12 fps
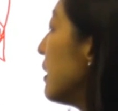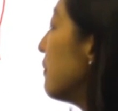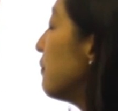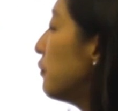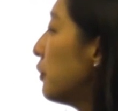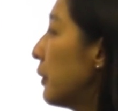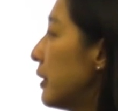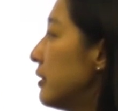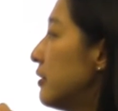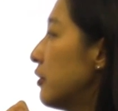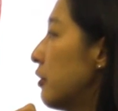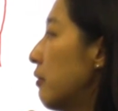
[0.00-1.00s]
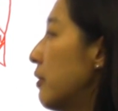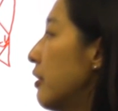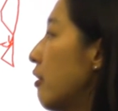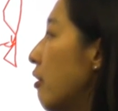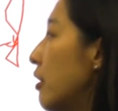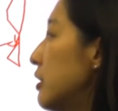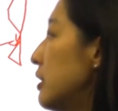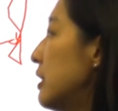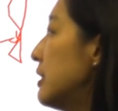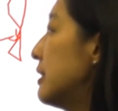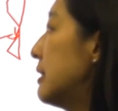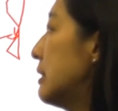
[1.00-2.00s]
i n f l u e n c e Korean art
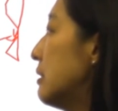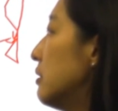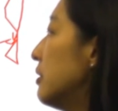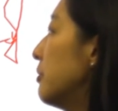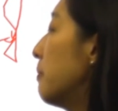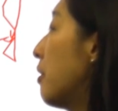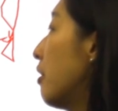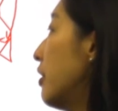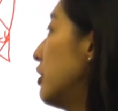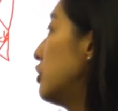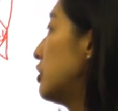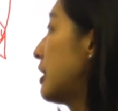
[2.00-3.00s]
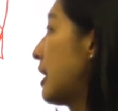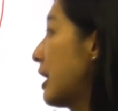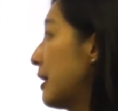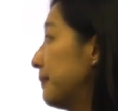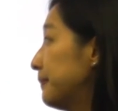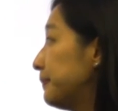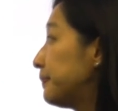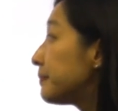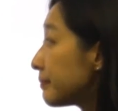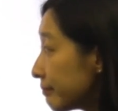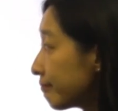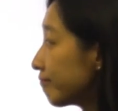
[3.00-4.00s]
and is still admired today.
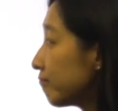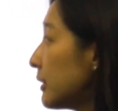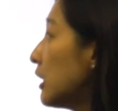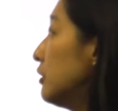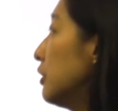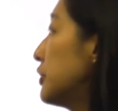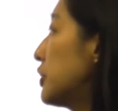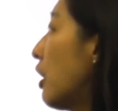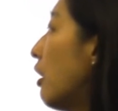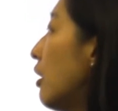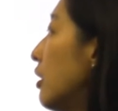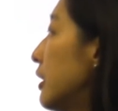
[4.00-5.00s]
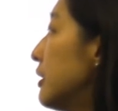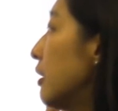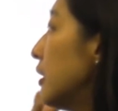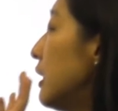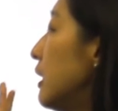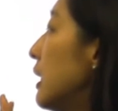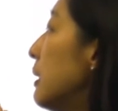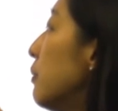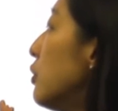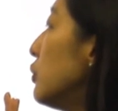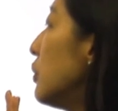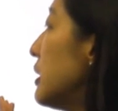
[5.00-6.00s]
그렇죠. 그래서 이
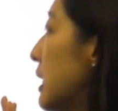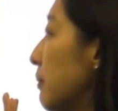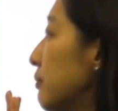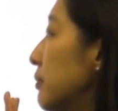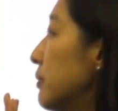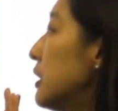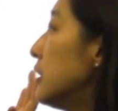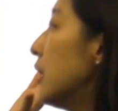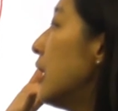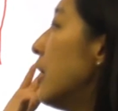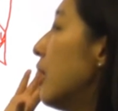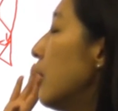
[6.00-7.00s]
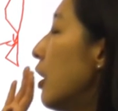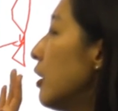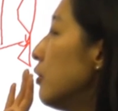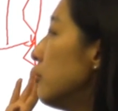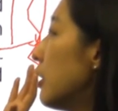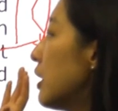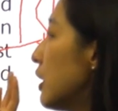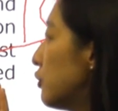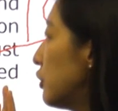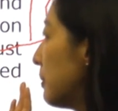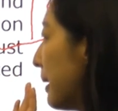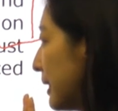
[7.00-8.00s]
김홍도의 작품은 한국의
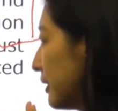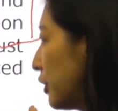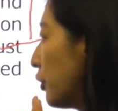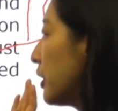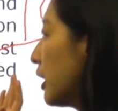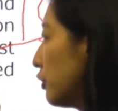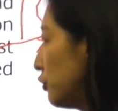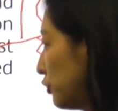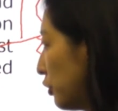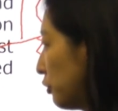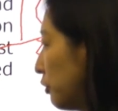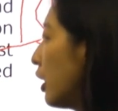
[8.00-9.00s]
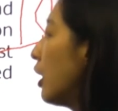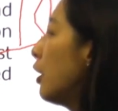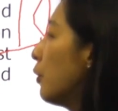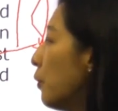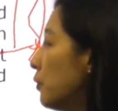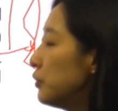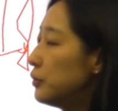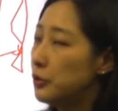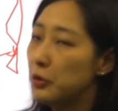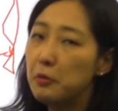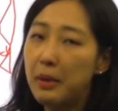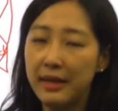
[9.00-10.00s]
예술에 많은 영향을 주었고요.
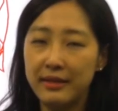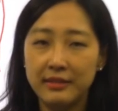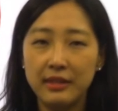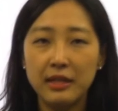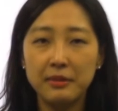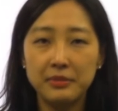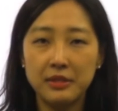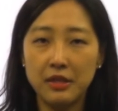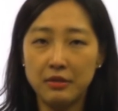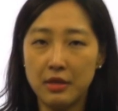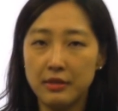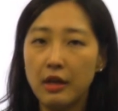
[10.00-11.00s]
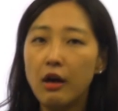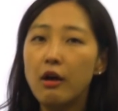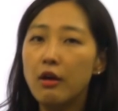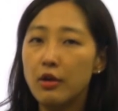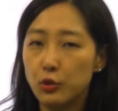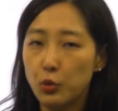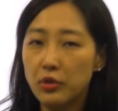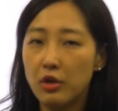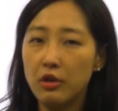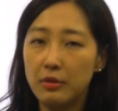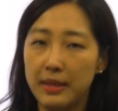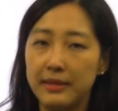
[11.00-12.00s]
오늘도 많은 사람들에 의해서
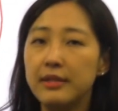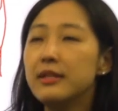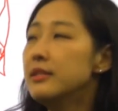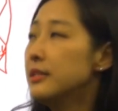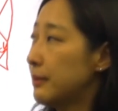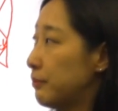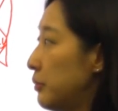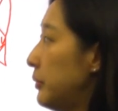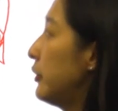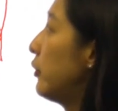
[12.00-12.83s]
존경을 받는 작품이